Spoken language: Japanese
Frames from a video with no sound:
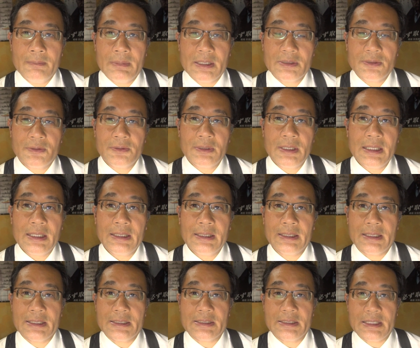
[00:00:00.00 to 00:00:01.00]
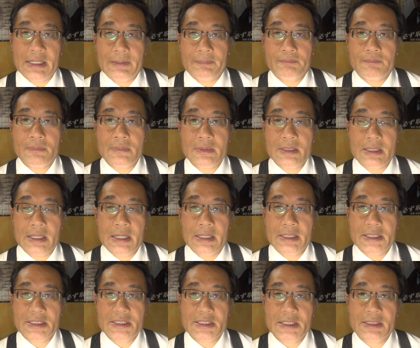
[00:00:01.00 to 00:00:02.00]
まあ、その中でですね、え
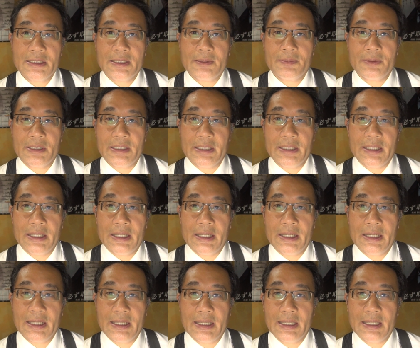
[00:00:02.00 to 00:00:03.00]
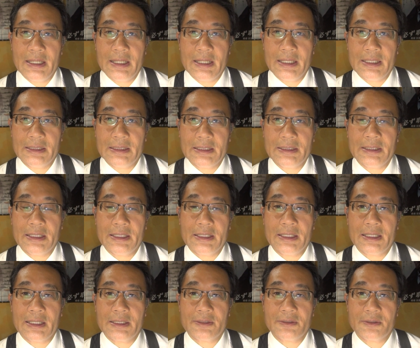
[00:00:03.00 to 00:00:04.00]
西麻布に、えなぜ
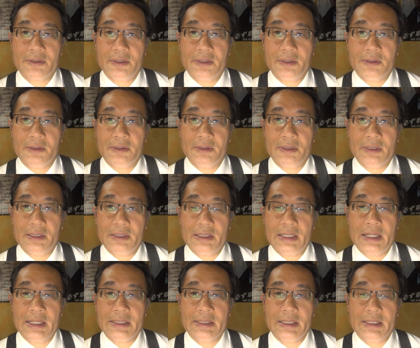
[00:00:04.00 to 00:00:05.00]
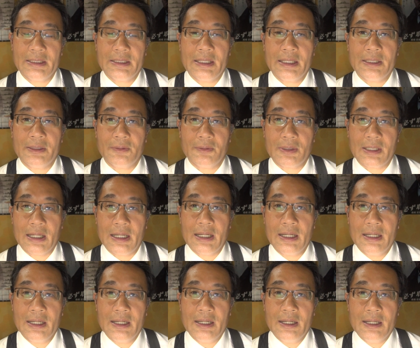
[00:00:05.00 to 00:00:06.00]
駅が作られていないのか、
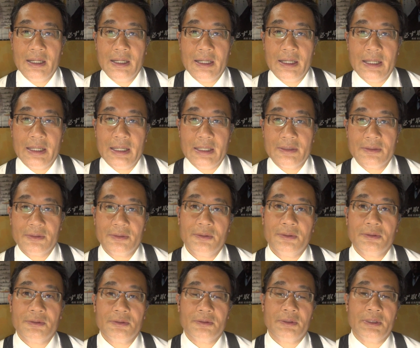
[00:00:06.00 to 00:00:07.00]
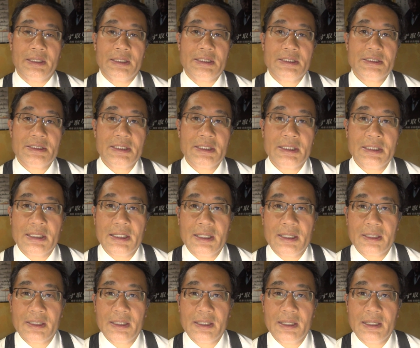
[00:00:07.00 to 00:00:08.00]
えそのちょっと歴史的
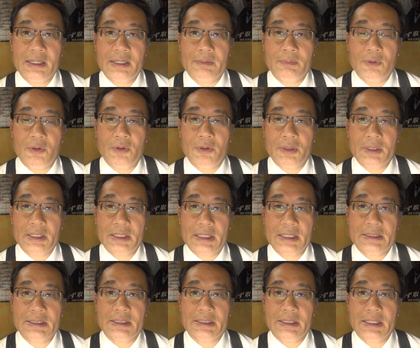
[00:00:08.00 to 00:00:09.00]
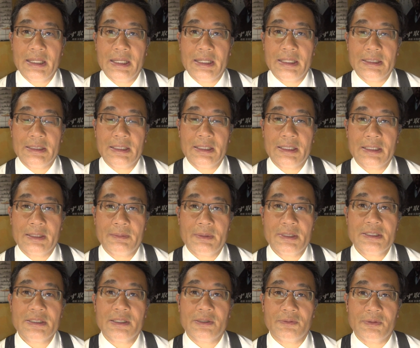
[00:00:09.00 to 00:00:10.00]
な経緯も聞かせていただき
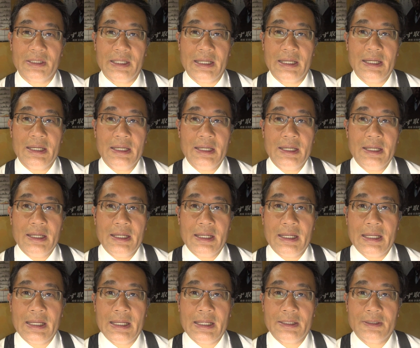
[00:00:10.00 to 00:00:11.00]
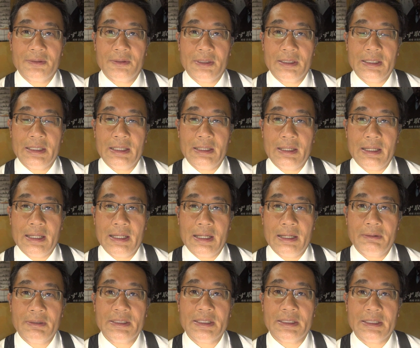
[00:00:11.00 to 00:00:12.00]
ましたので、えそれに、え
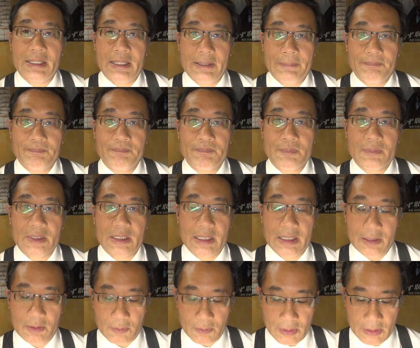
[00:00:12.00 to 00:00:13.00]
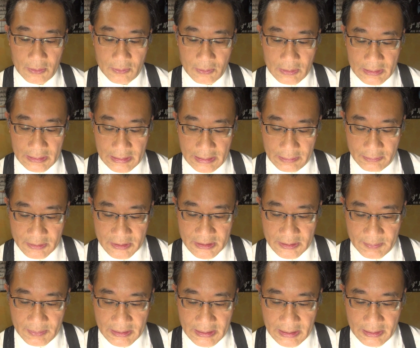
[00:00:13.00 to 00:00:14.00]
合わせて、えご案内をし
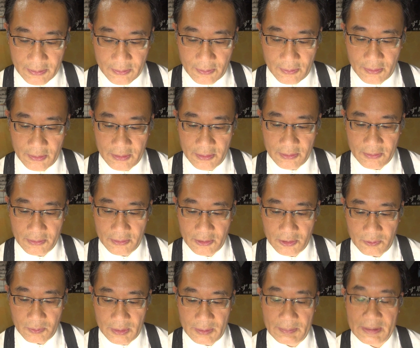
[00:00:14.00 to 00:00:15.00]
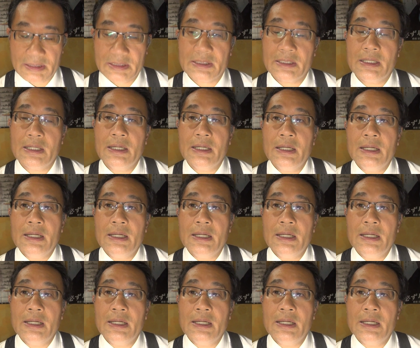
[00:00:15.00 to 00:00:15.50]
てみたいというふうに思います。